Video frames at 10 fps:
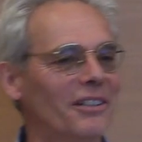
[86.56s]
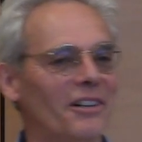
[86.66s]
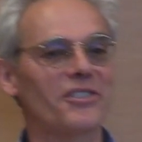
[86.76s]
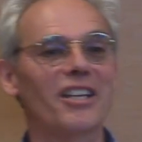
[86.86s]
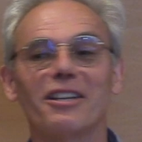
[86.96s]

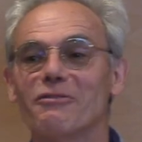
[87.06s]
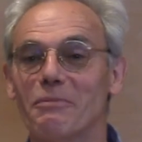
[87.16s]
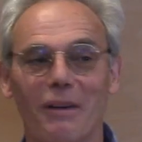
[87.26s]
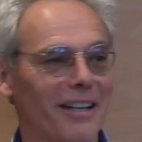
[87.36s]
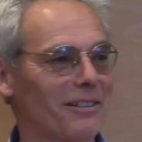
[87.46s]
ancienne. Je vais
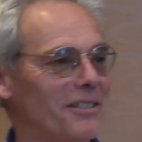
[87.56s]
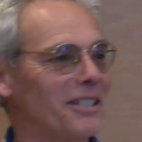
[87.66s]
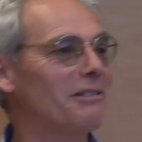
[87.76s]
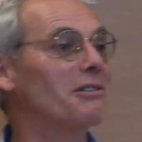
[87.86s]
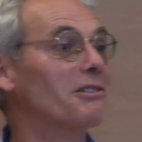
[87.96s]
paraître un
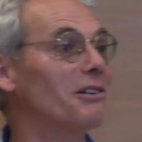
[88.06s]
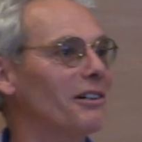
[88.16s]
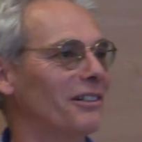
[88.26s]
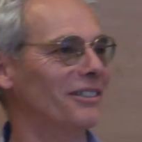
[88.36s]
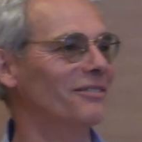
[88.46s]

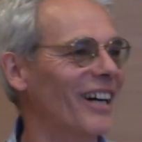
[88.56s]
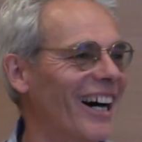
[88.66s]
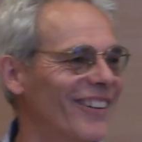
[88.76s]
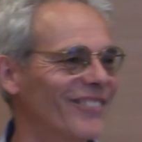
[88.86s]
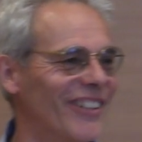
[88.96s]
dinosaure par
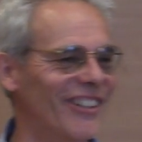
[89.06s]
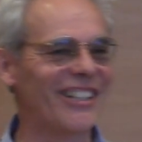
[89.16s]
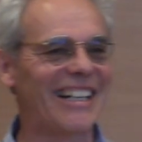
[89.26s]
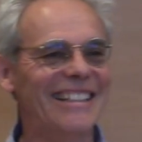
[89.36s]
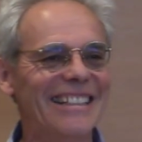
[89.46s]

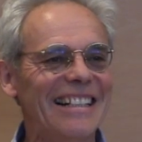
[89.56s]
rapport à,